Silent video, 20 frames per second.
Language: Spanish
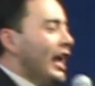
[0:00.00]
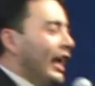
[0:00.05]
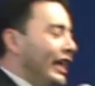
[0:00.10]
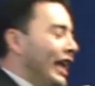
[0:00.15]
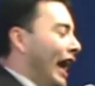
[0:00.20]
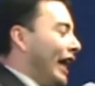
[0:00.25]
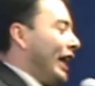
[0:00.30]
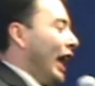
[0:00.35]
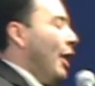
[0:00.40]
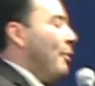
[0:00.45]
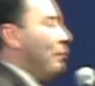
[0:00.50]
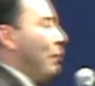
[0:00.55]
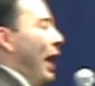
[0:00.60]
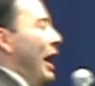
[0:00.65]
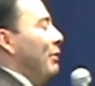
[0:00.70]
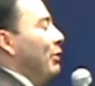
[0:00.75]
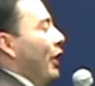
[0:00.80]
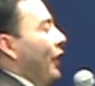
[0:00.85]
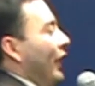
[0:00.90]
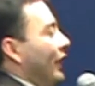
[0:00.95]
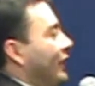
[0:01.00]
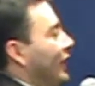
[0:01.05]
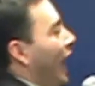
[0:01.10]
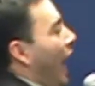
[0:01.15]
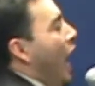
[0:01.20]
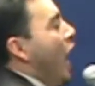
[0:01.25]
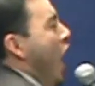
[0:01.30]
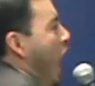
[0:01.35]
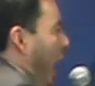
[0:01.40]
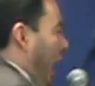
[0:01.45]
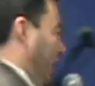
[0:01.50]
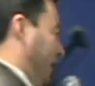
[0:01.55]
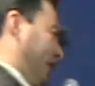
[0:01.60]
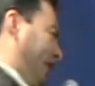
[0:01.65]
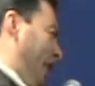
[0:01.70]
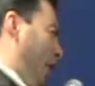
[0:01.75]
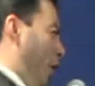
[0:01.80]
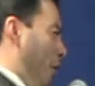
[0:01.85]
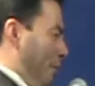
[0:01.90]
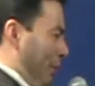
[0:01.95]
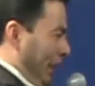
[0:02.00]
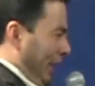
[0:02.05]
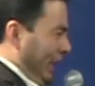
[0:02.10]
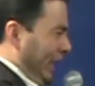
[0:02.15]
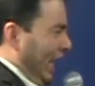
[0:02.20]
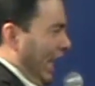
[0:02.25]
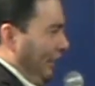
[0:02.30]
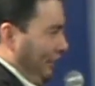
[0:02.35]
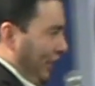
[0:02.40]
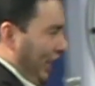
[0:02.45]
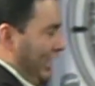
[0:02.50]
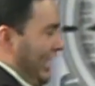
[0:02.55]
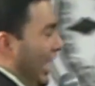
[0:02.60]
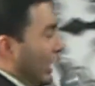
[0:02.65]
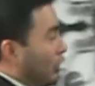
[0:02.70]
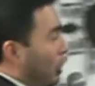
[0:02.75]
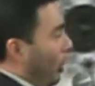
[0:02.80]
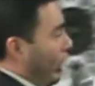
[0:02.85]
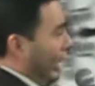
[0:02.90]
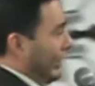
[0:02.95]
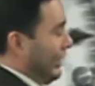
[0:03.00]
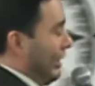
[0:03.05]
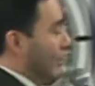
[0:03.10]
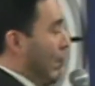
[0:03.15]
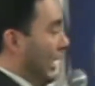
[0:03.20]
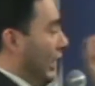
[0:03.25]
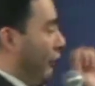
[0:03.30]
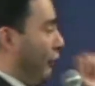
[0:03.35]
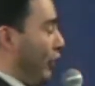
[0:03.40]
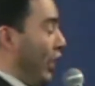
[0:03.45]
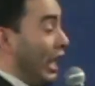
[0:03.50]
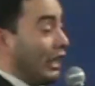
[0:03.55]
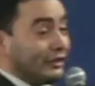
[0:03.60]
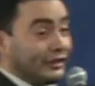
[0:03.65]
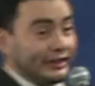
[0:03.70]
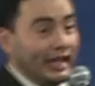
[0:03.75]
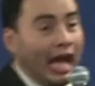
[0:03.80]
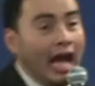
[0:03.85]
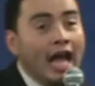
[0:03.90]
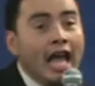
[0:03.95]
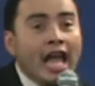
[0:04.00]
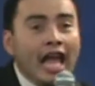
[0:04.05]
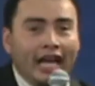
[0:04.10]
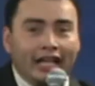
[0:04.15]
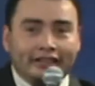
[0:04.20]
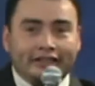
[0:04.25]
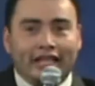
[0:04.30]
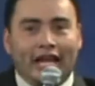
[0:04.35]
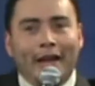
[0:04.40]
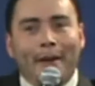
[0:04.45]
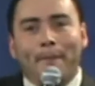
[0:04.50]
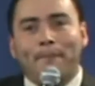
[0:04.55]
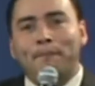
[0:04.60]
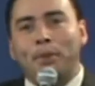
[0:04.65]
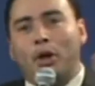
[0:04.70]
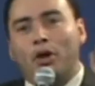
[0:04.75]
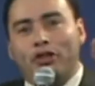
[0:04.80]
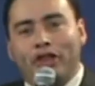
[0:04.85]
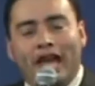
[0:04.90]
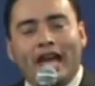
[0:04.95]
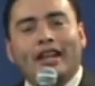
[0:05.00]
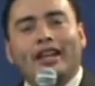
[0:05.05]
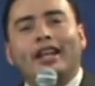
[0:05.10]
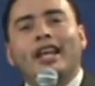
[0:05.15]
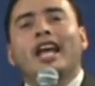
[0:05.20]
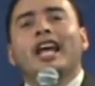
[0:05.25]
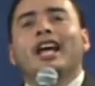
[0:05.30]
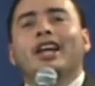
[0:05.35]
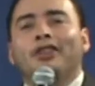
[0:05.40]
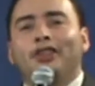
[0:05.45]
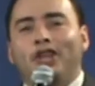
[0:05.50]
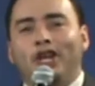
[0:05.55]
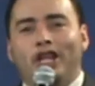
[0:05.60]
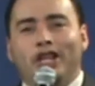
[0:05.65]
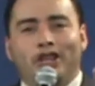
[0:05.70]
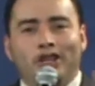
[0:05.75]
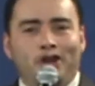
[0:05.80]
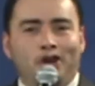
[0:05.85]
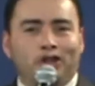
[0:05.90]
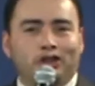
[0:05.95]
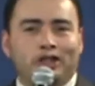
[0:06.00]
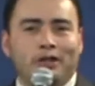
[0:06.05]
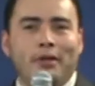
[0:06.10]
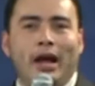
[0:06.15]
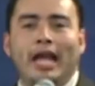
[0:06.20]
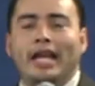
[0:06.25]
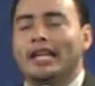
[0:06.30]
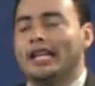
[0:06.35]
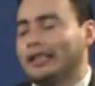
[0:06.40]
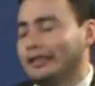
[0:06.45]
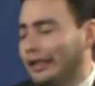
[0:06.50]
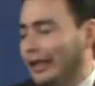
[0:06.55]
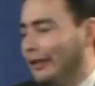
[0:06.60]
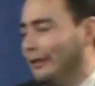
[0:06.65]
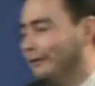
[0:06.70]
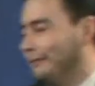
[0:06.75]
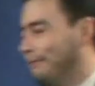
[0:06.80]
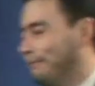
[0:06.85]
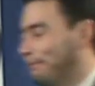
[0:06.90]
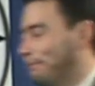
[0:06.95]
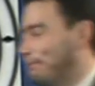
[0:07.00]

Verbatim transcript: Y aquel pueblo decía, este hombre es grande. Y eso que se manifiesta es el poder de Dios, imagínense.